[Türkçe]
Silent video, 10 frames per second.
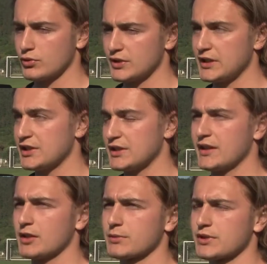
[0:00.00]
Orada iyi işler
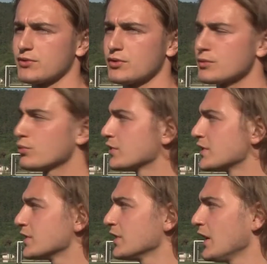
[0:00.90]
yapmak istiyoruz. Bunun
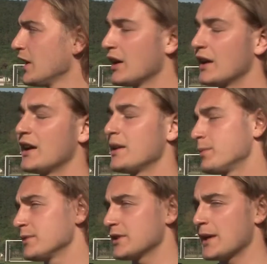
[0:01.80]
için
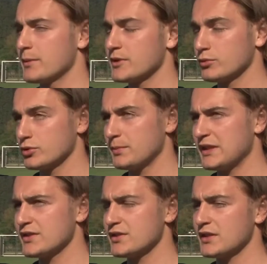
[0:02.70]
hepimiz hepimiz bunun
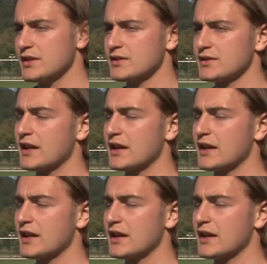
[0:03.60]
bilincindeyiz.